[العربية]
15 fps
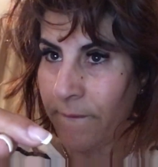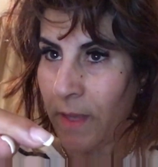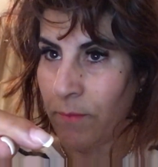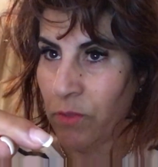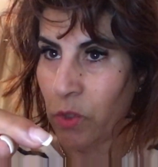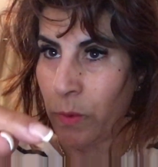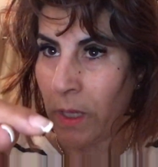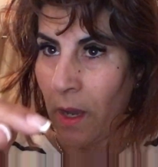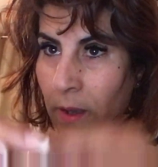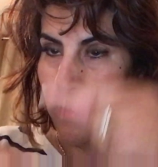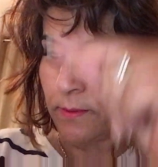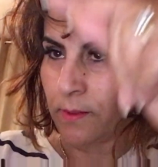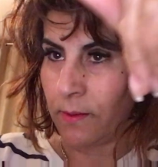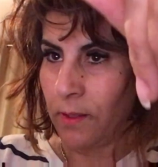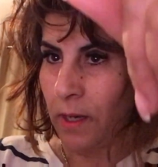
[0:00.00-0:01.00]
شويه
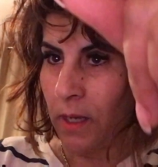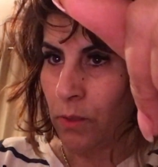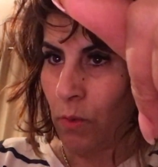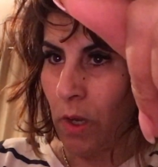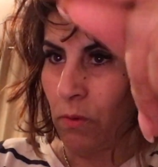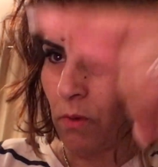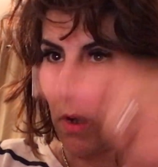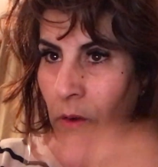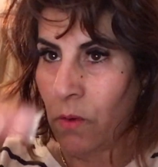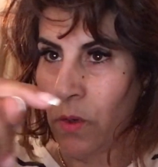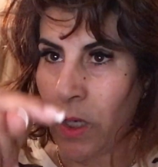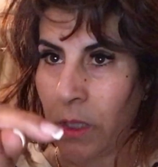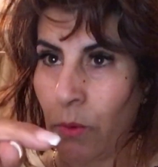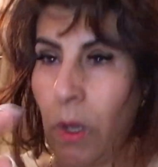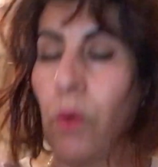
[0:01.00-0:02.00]
تدير خطوه هكا
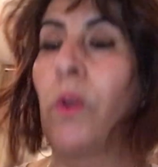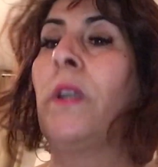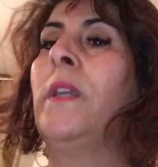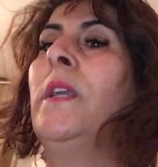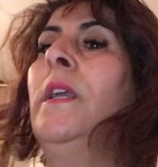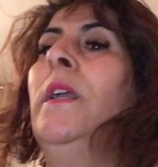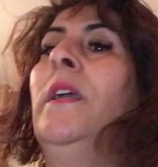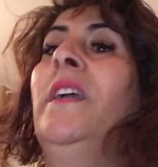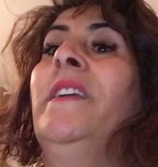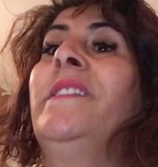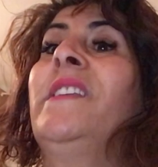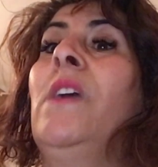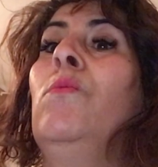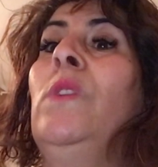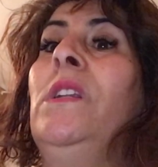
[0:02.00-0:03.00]
وخطوه هكا
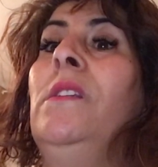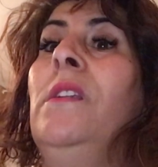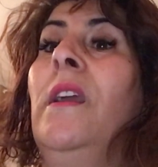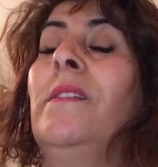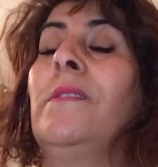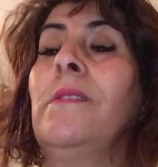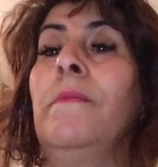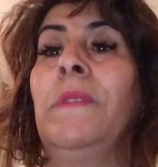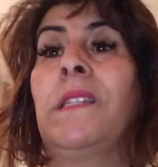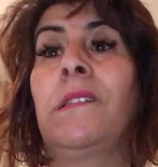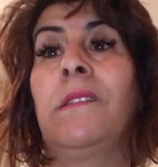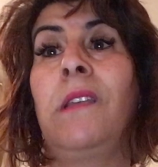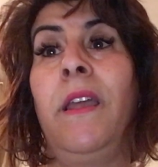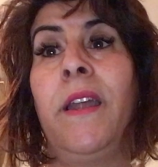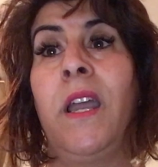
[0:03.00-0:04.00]
حتى ولات زعما
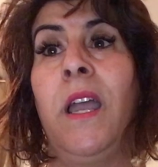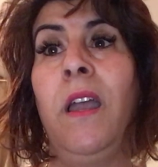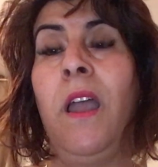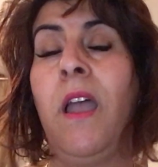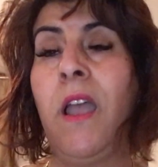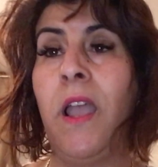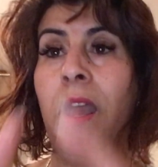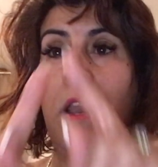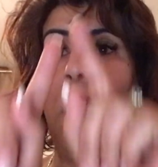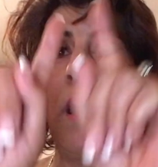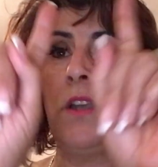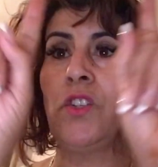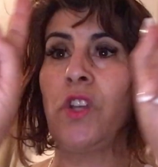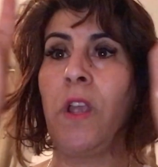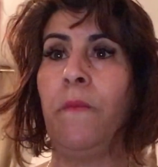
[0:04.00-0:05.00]
الصراحه على
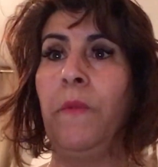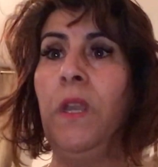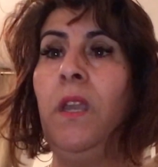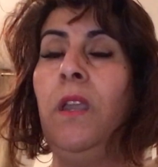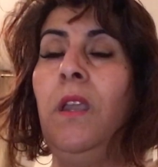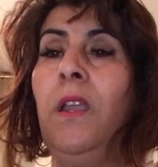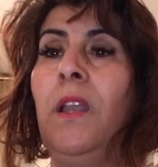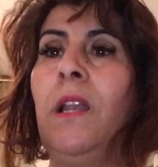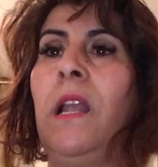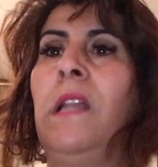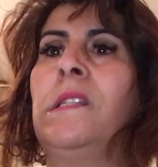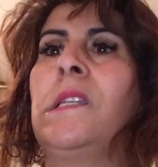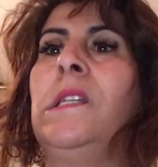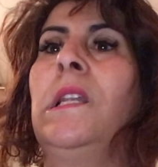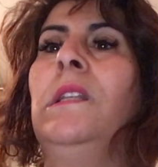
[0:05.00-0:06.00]
جميع
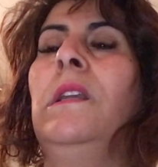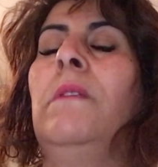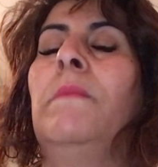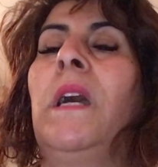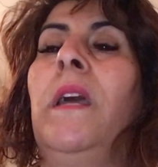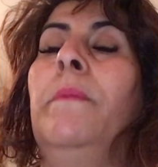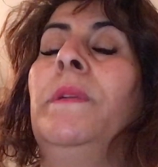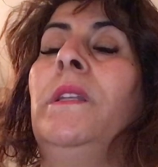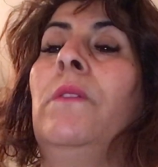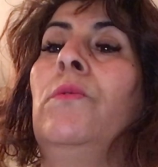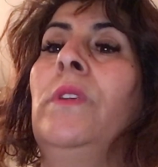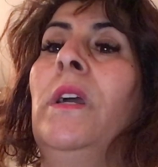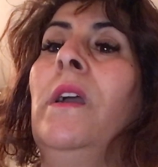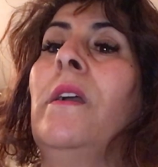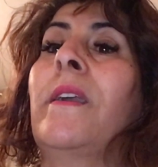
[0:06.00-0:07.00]
الالسنه ديال المغاربه
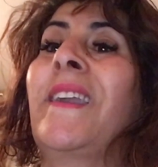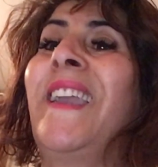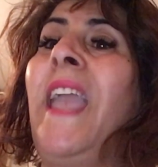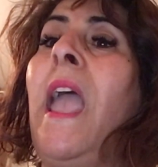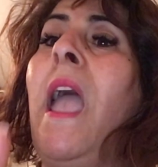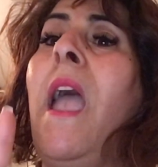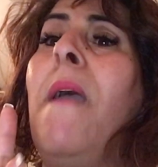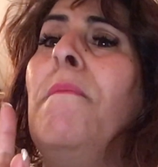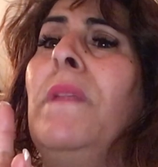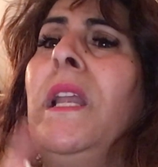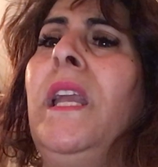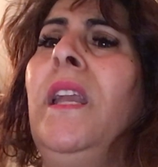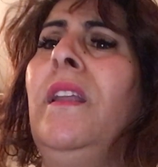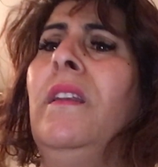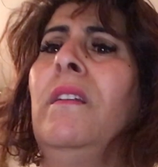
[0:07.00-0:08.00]
ديالنا
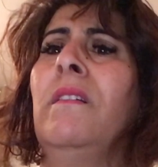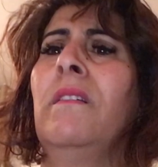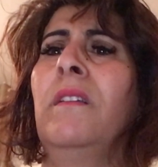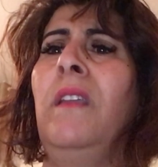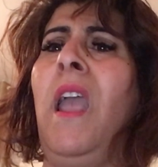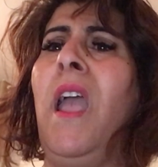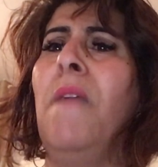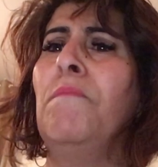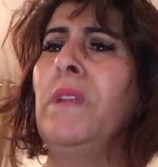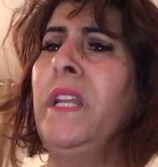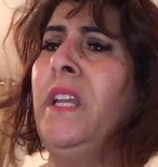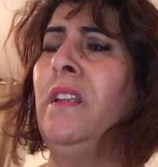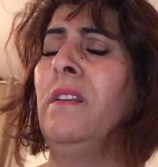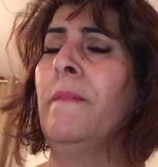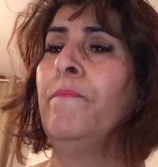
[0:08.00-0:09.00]
كاملين
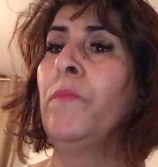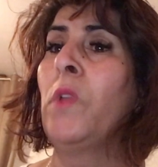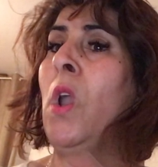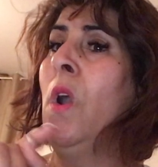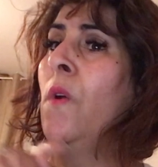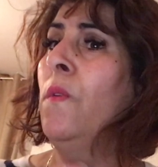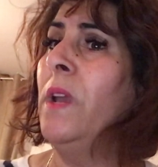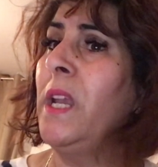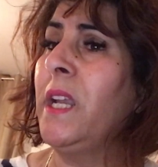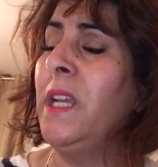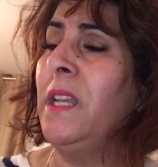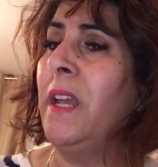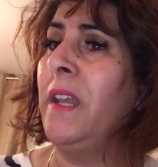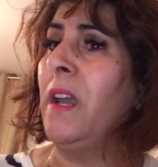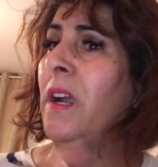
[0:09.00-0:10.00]
كاملين
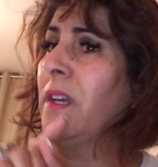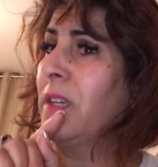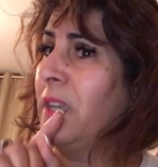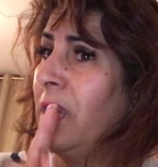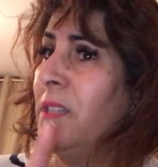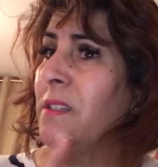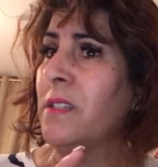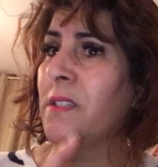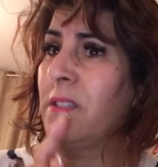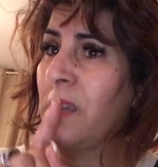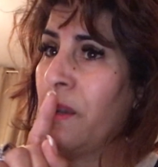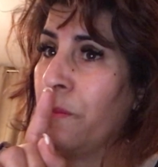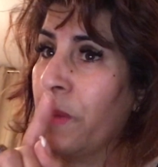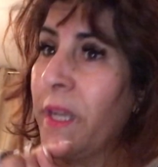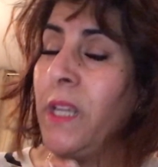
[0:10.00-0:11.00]
ولكن انا كنت
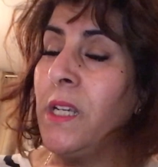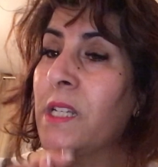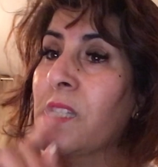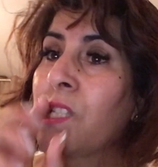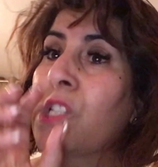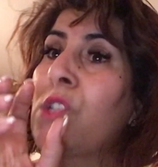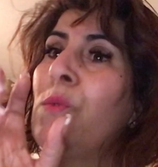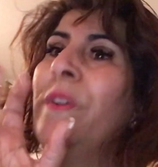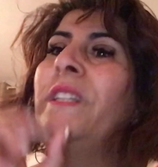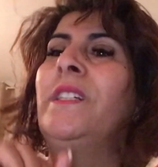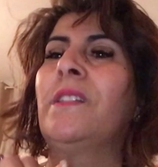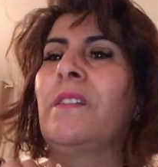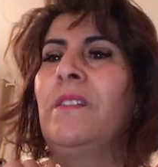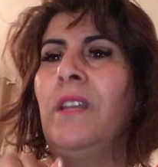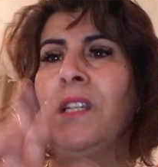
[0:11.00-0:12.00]
تنبغي
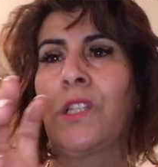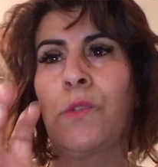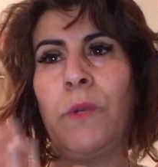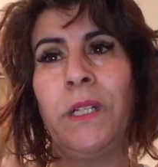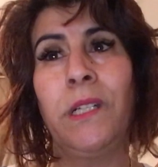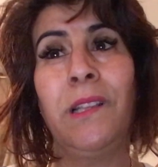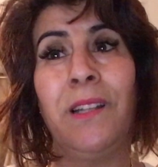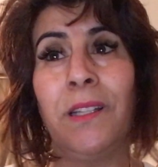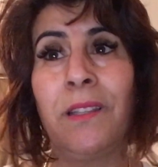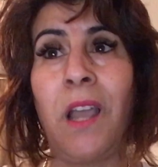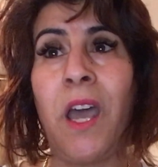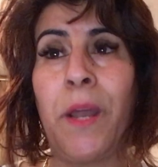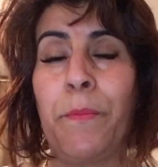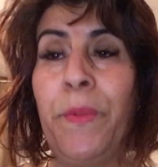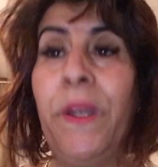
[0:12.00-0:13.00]
السويقت داك السويقت اللي
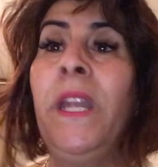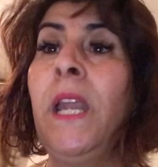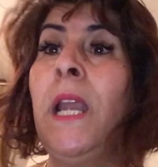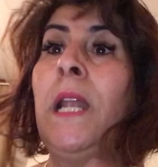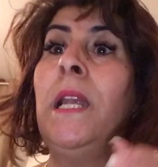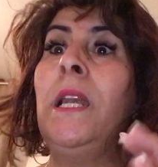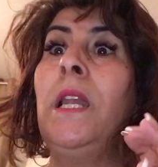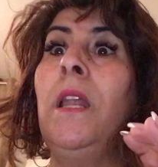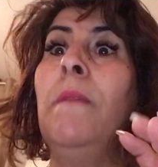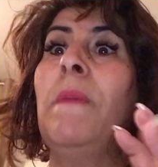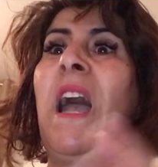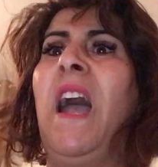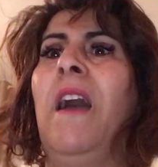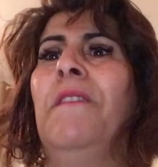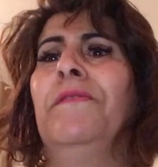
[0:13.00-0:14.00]
عطاها ربي اللي ما
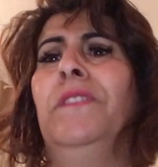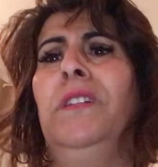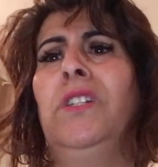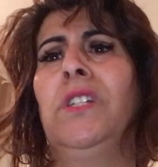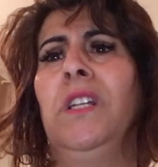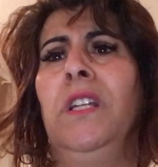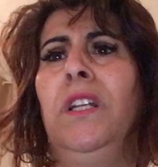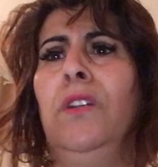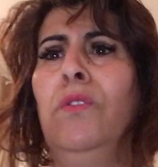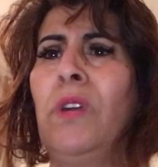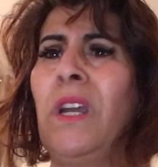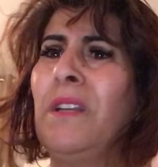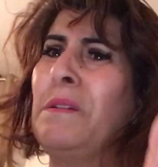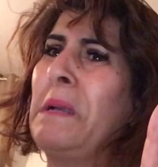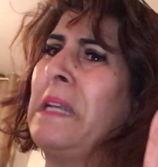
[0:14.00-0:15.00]
حافظتش عليه لو
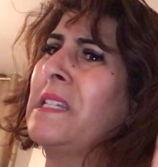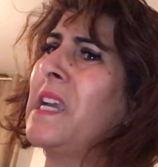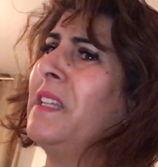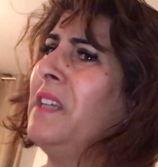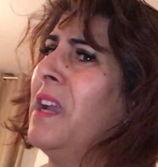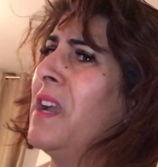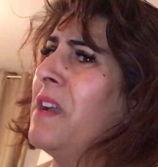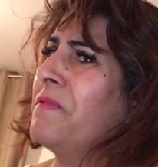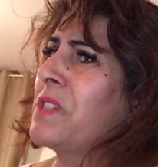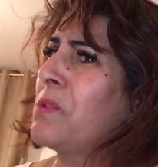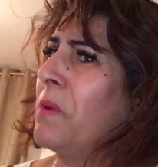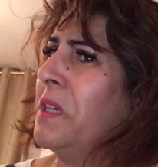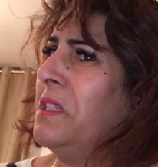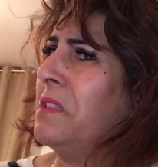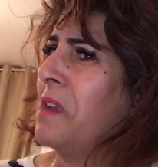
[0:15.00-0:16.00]
كان بقات غادي عاف
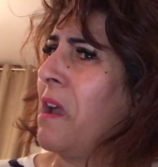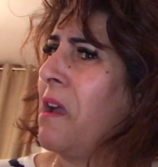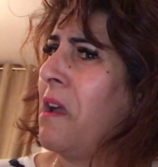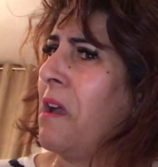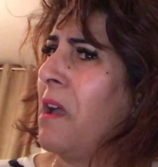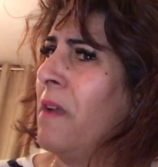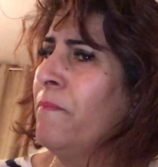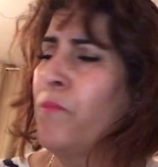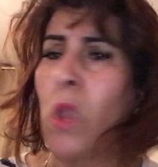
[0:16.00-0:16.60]
سويتها